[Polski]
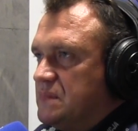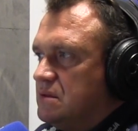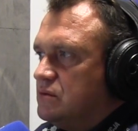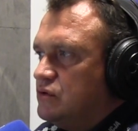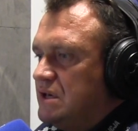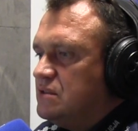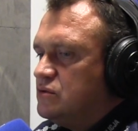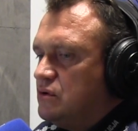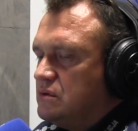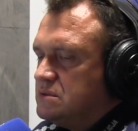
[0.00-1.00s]
No
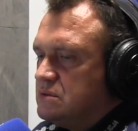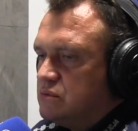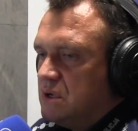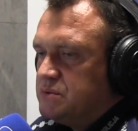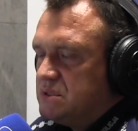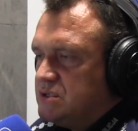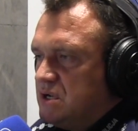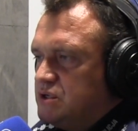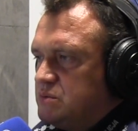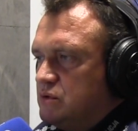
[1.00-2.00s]
jedno, które
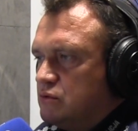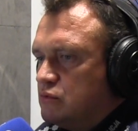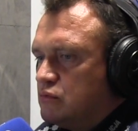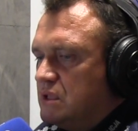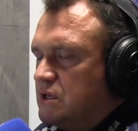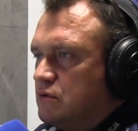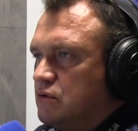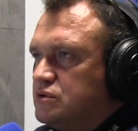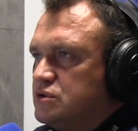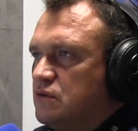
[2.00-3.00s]
przytaczaliśmy, no to tutaj
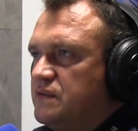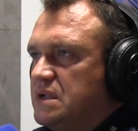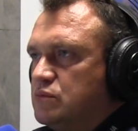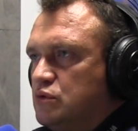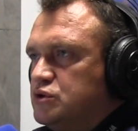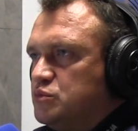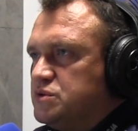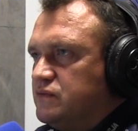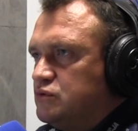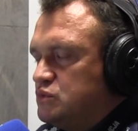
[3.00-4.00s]
kierujący rowerem, który się
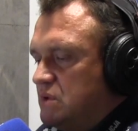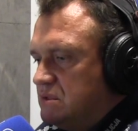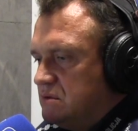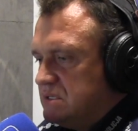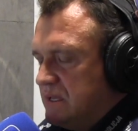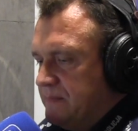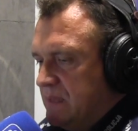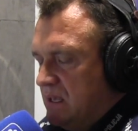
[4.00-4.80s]
przewrócił na drodze